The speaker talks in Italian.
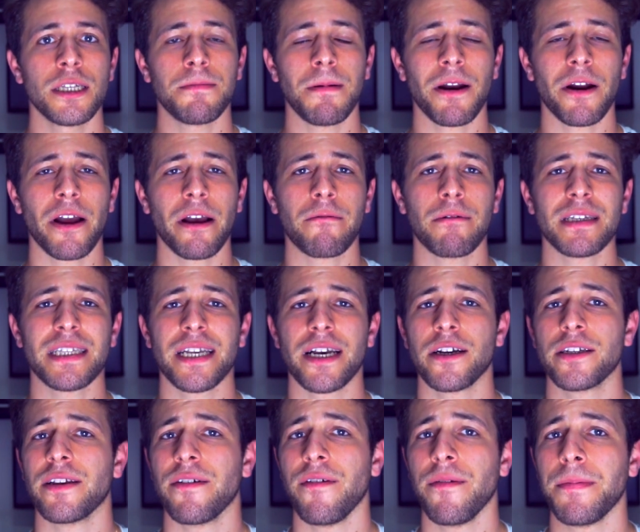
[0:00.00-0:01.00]
Spero che queste
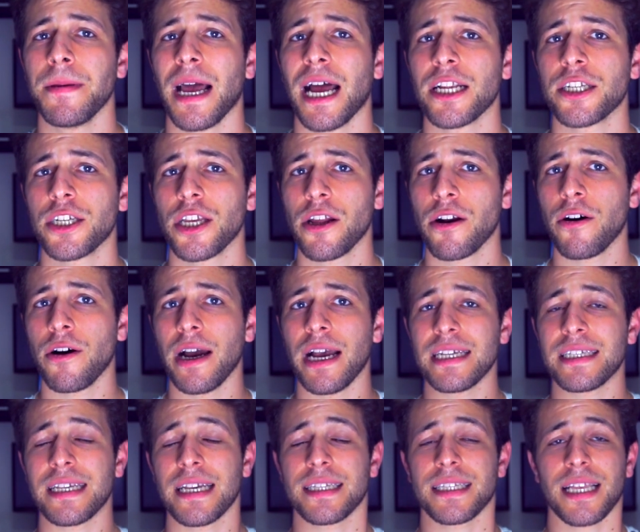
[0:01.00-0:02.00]
cose vi piacciono
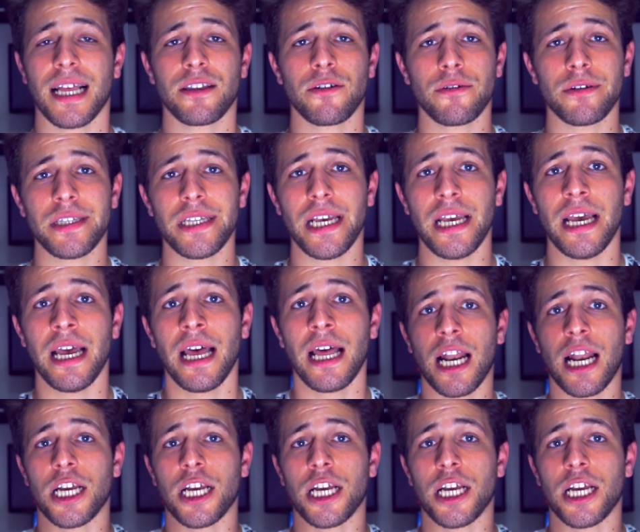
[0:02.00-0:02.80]
e se è stato così